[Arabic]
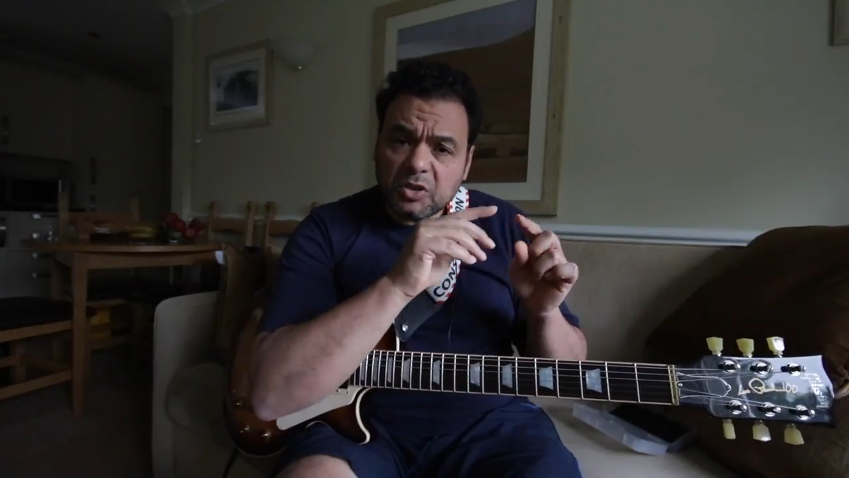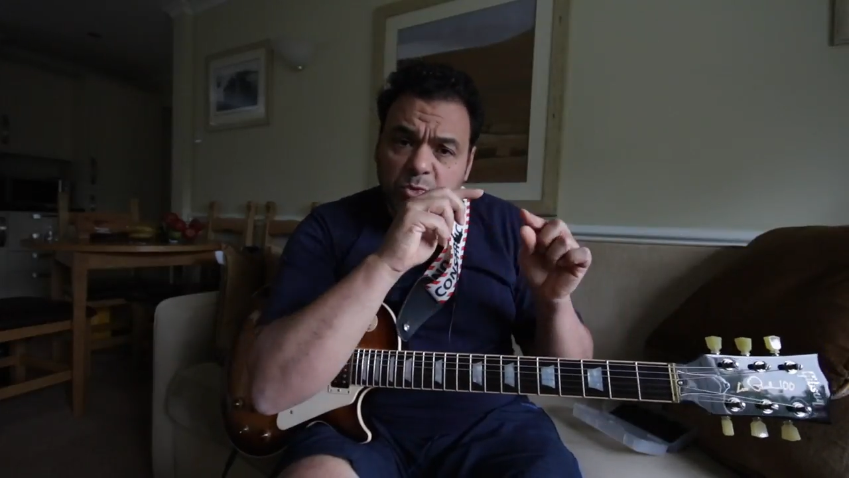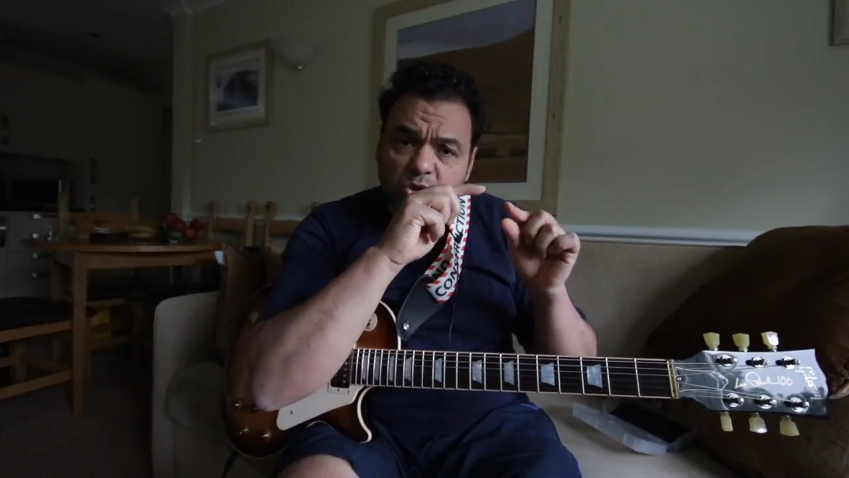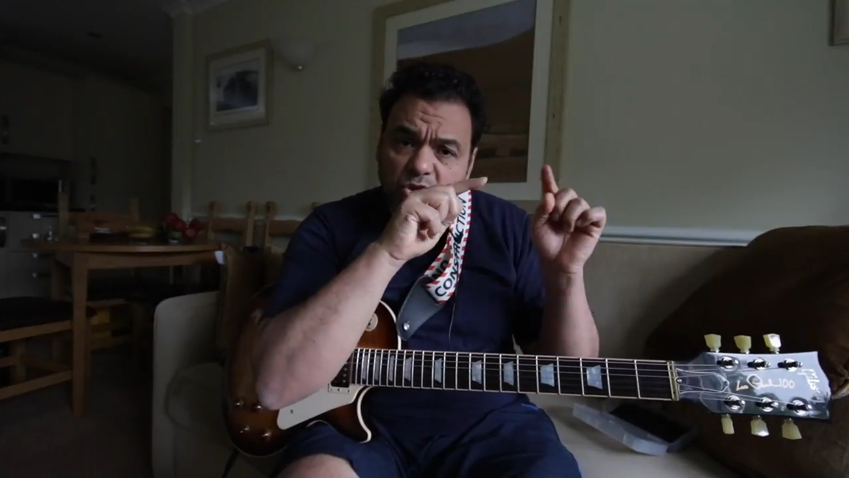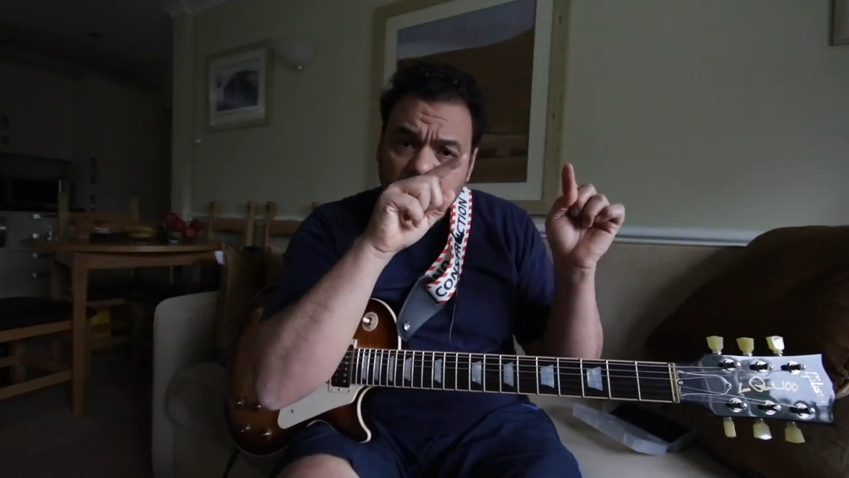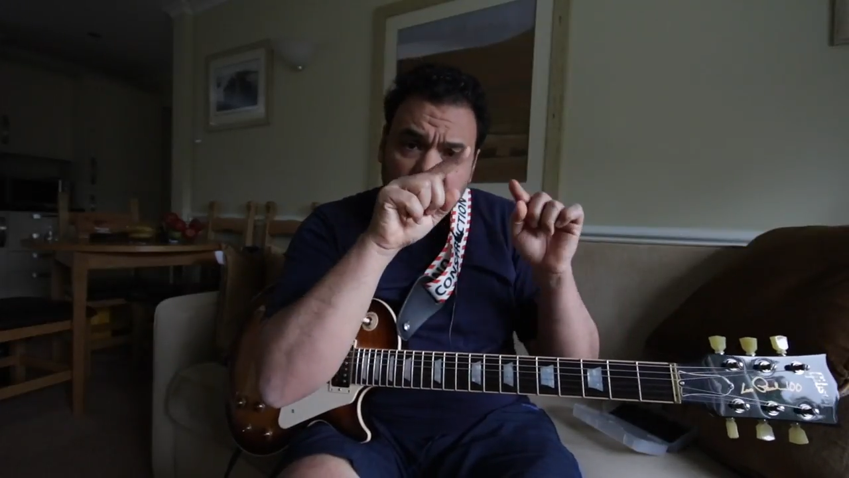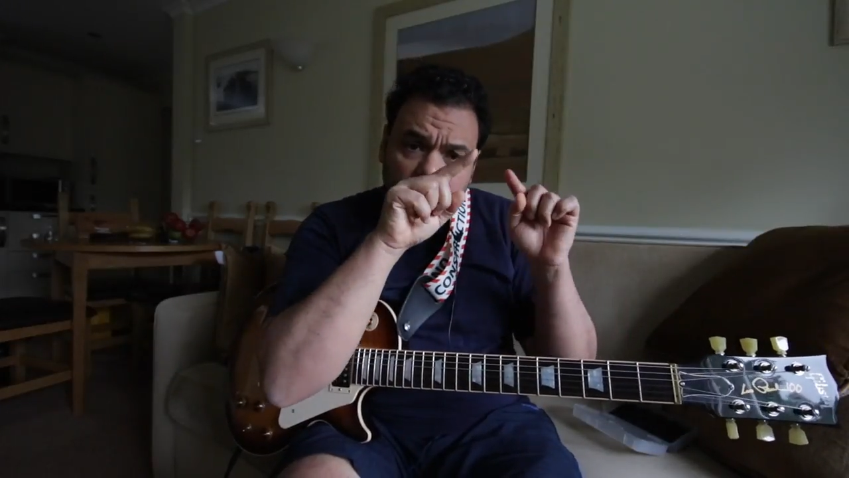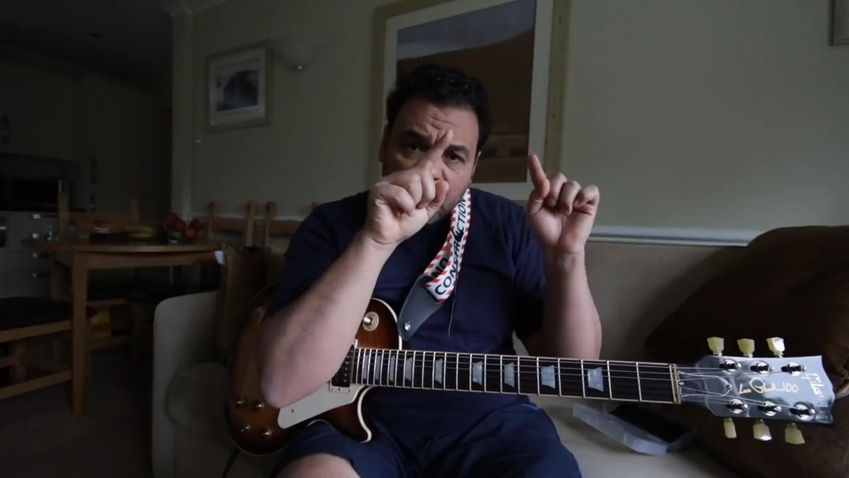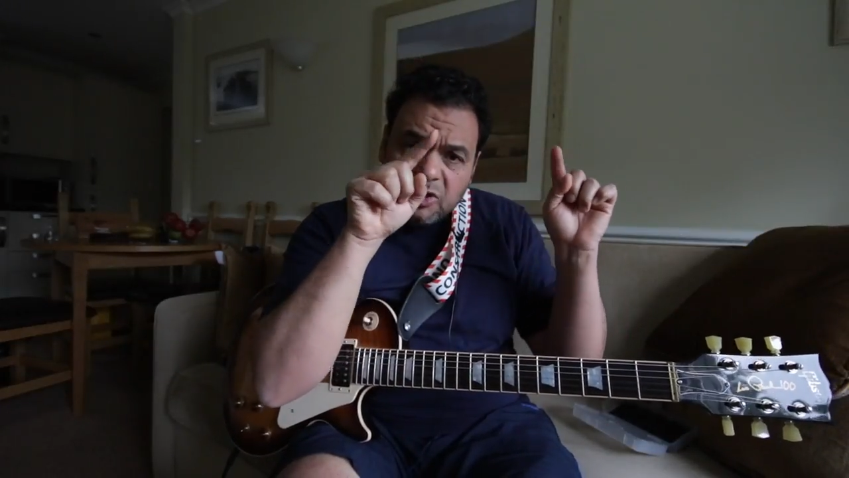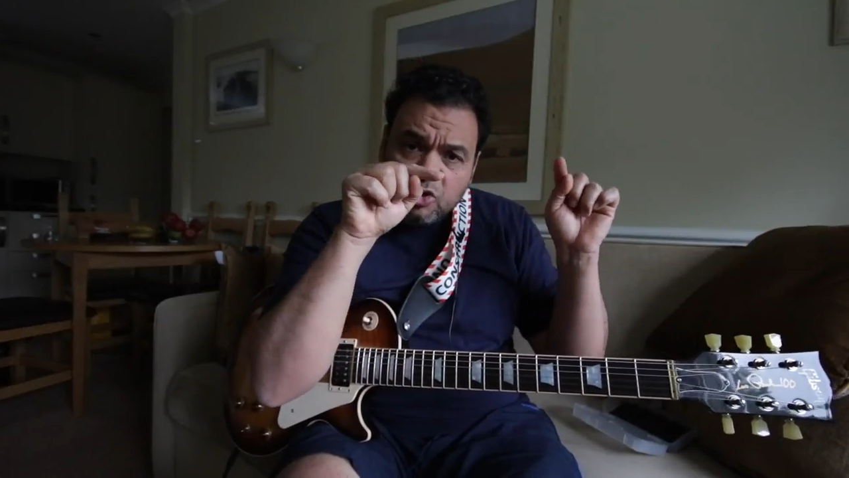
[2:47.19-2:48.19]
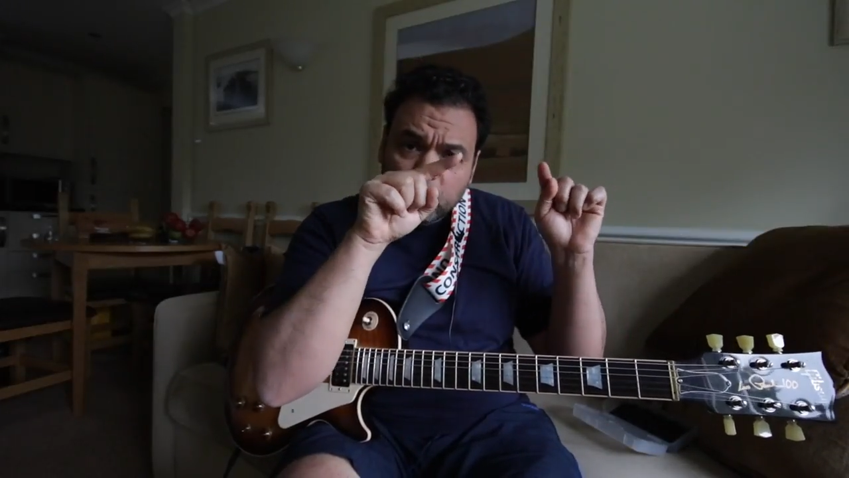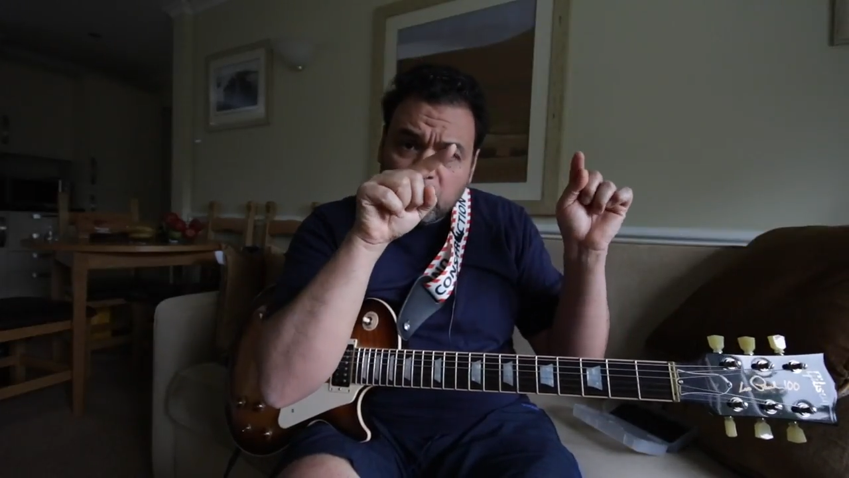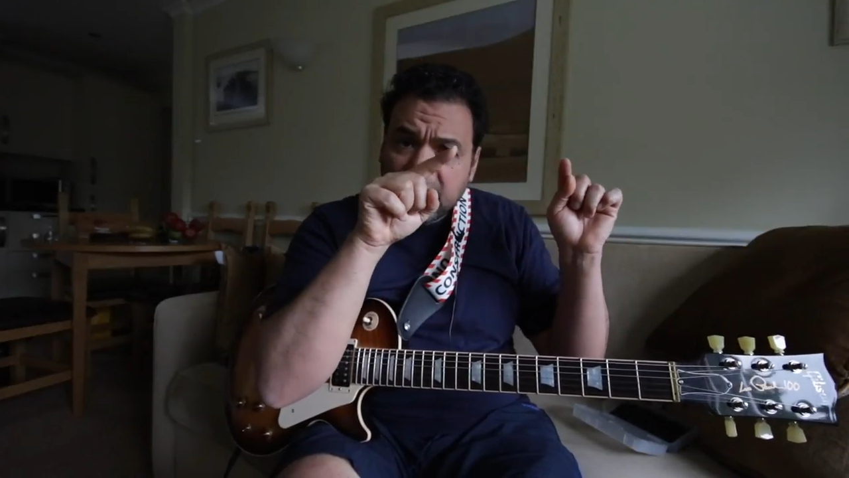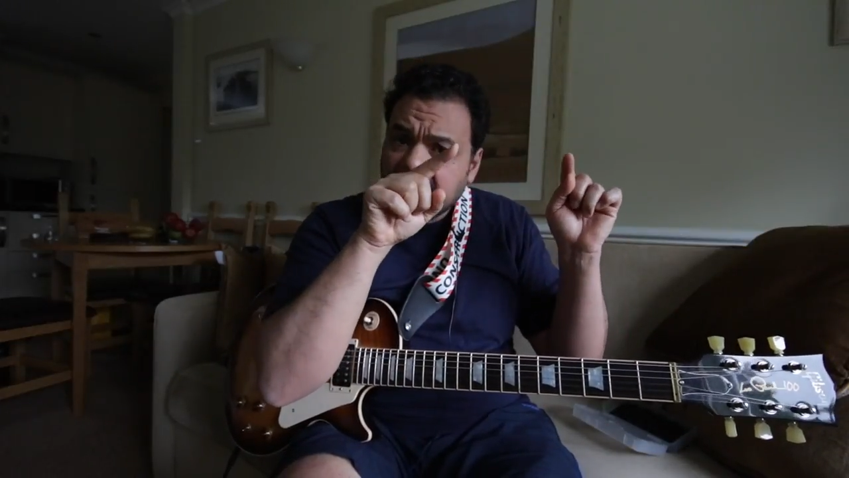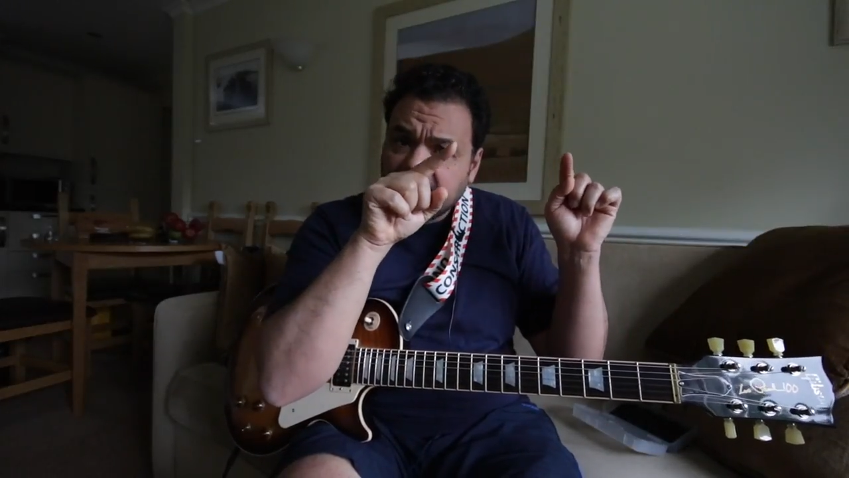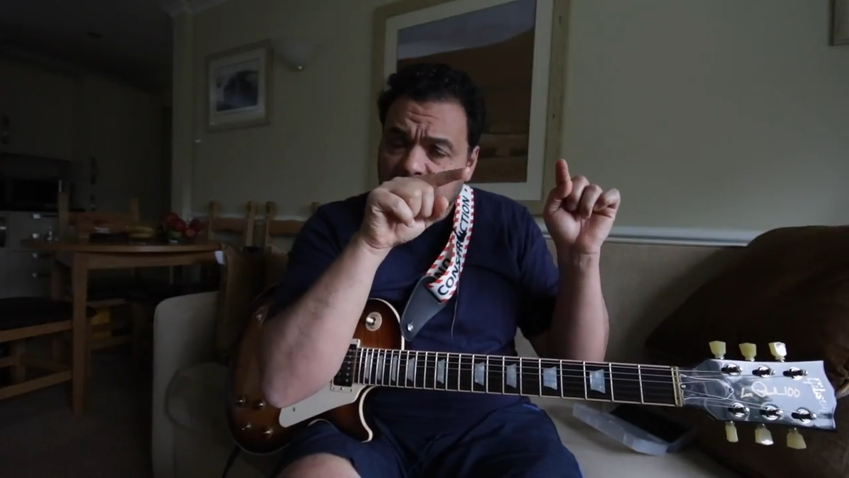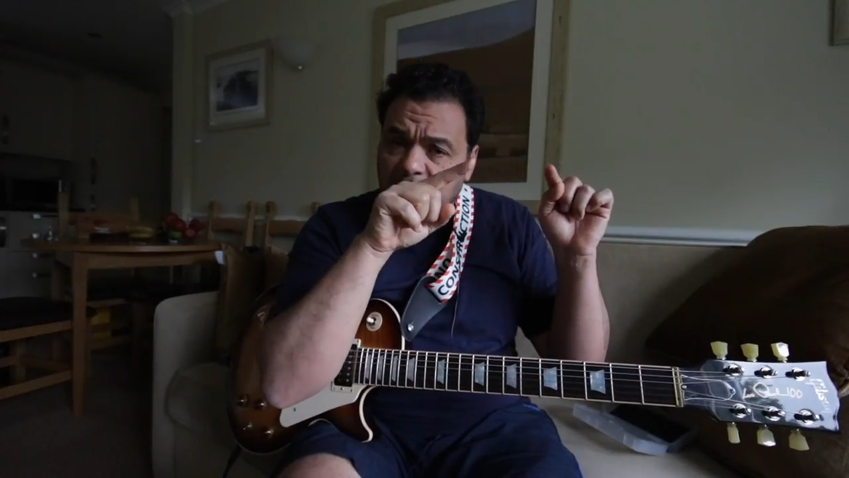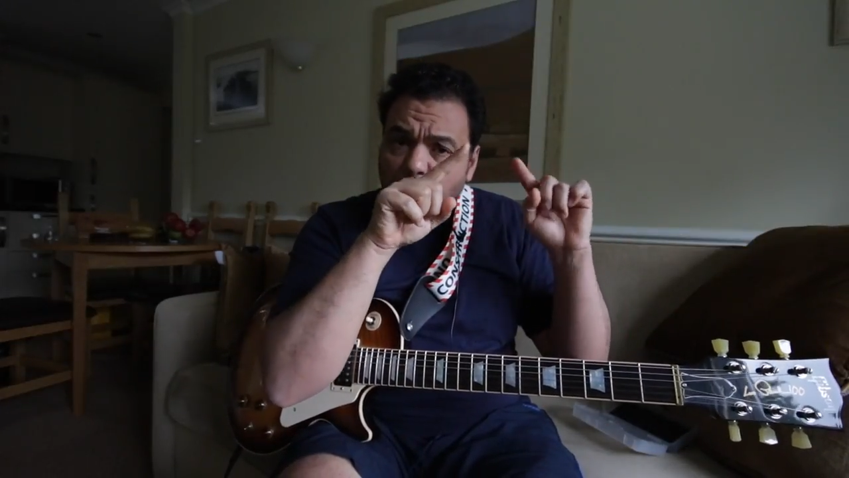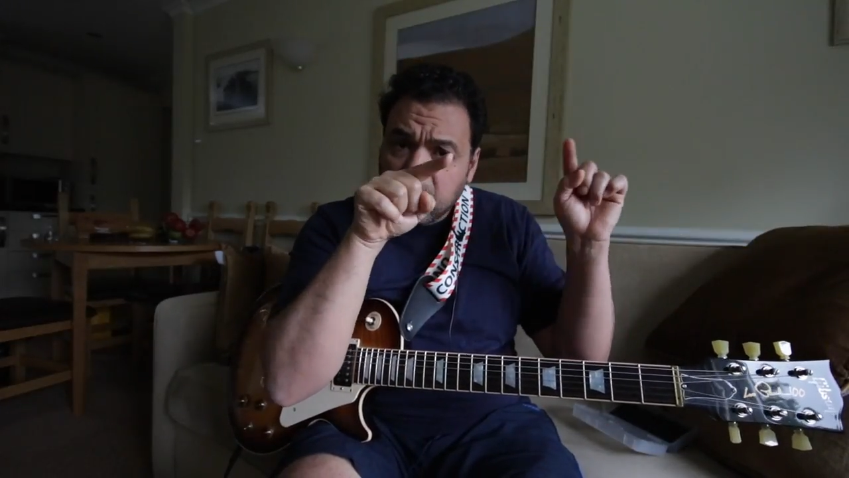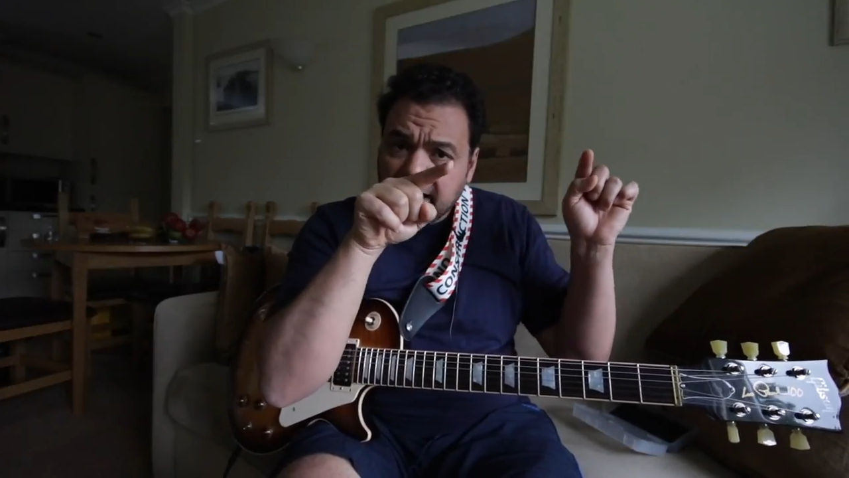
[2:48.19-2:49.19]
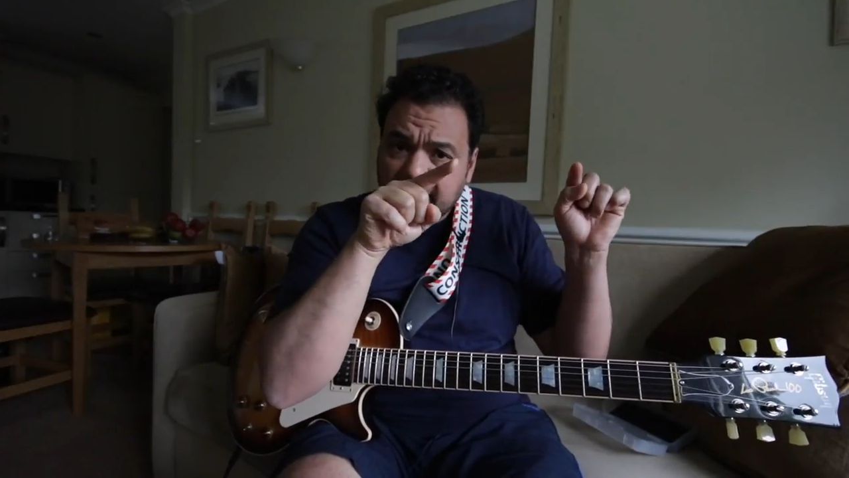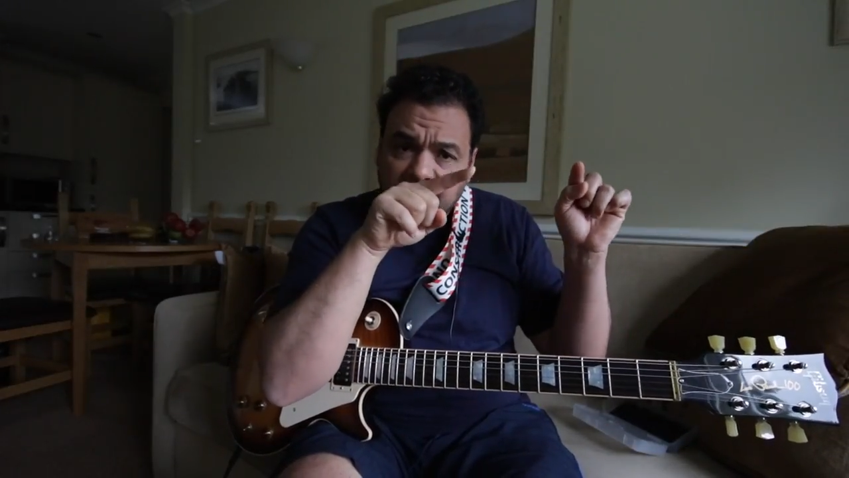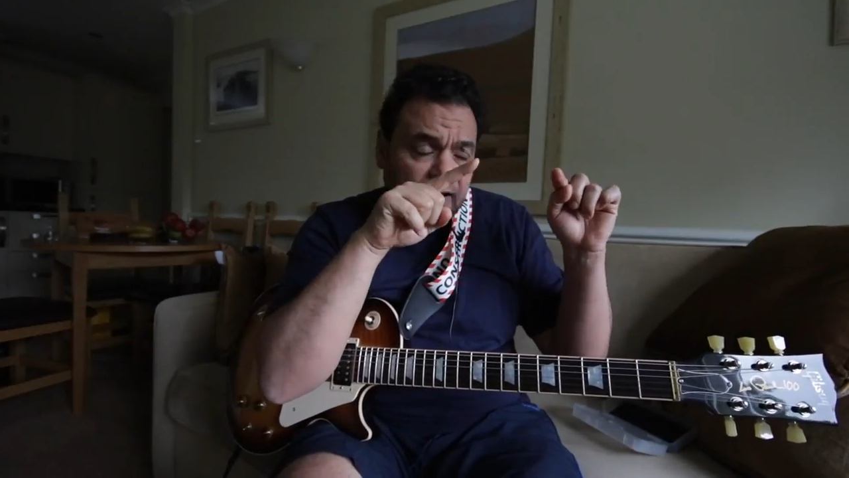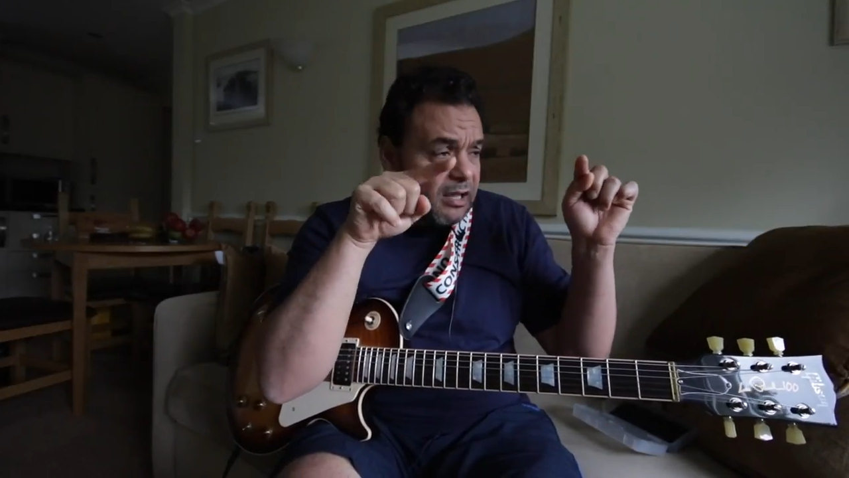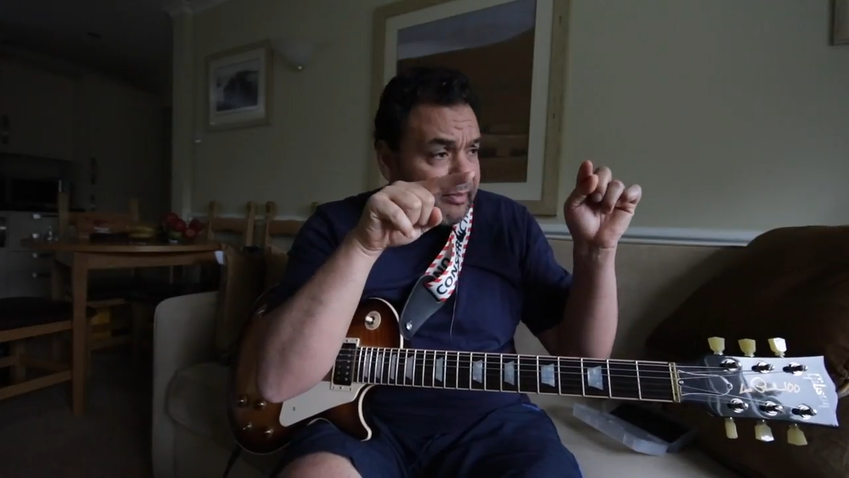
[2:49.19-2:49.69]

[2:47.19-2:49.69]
من من السطور اللحنيه جمله لحنيه